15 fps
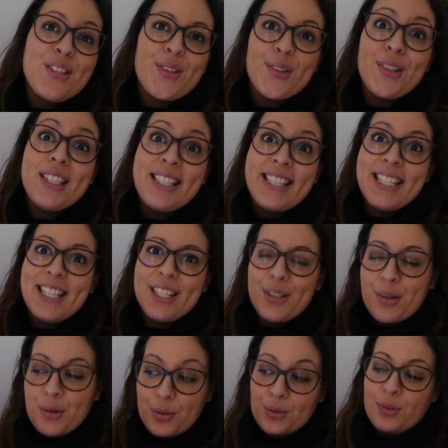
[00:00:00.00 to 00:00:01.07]

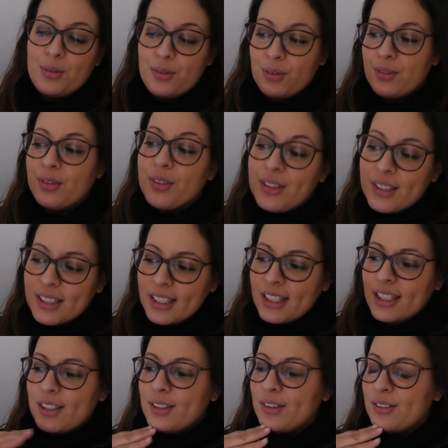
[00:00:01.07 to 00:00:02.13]
soldée au...
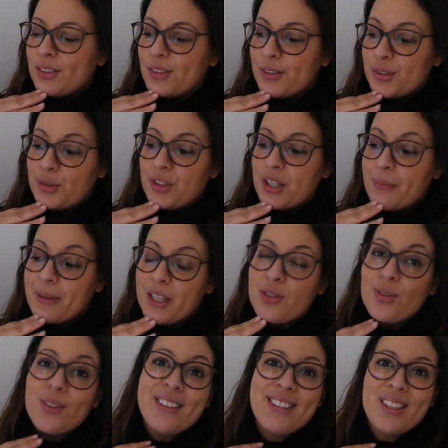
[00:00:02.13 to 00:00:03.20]
Je suis déjà bien
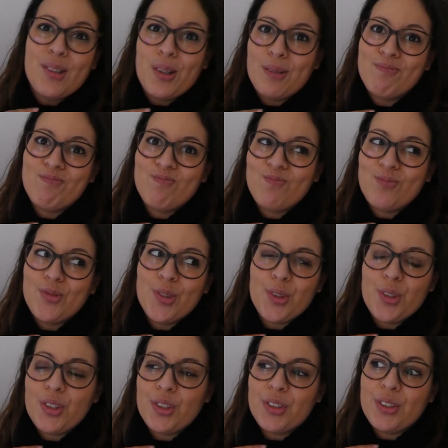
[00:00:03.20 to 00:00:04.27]
soldée quoi.
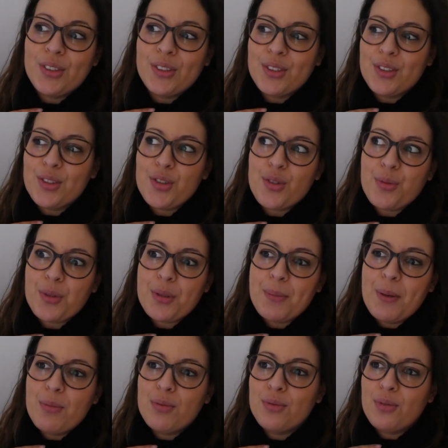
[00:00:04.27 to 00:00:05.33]
Donc je euh, je pense
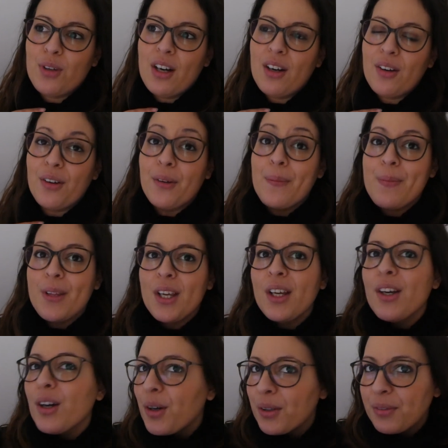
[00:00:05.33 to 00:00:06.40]
pas pouvoir euh,
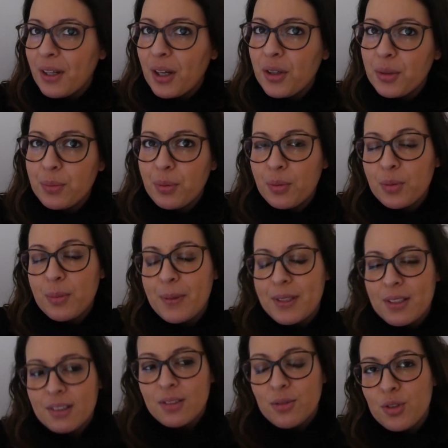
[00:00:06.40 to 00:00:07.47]
refaire un code promo
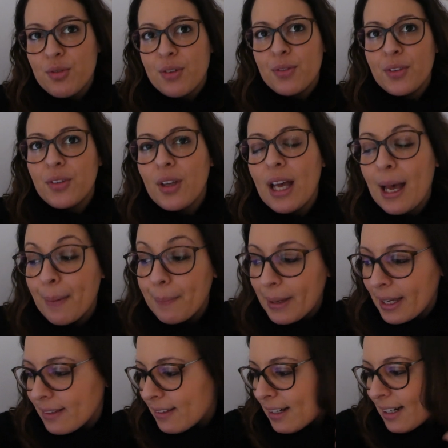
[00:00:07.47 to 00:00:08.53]
parce que sinon je vais vendre à
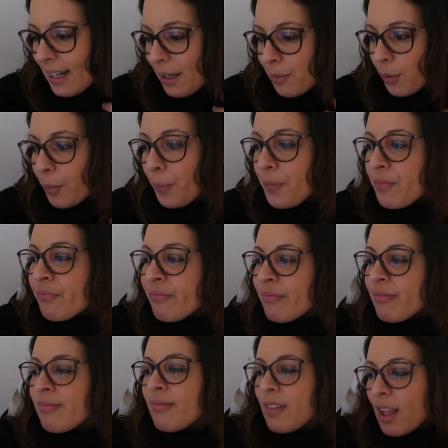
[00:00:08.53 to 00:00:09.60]
perte, clairement.
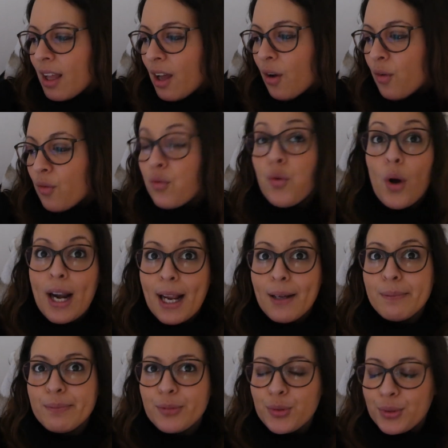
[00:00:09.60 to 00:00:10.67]

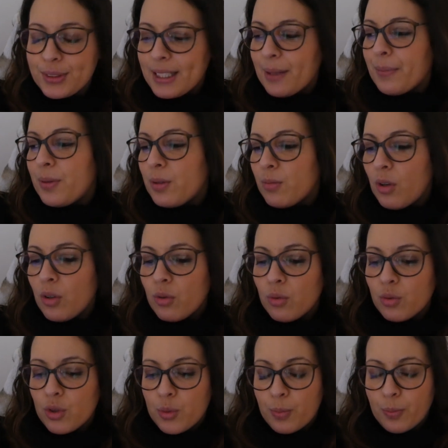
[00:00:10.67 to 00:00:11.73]
Voilà, tout simplement.
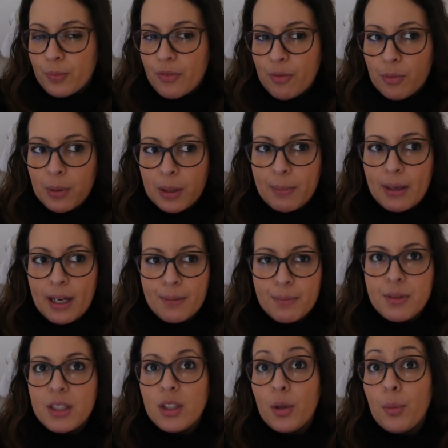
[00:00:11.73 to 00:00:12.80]
Donc je vais vous préparer un
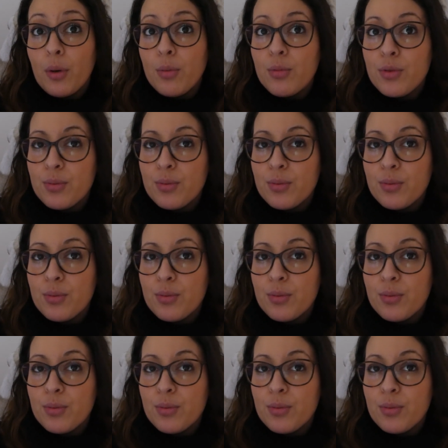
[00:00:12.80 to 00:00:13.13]
petit code promo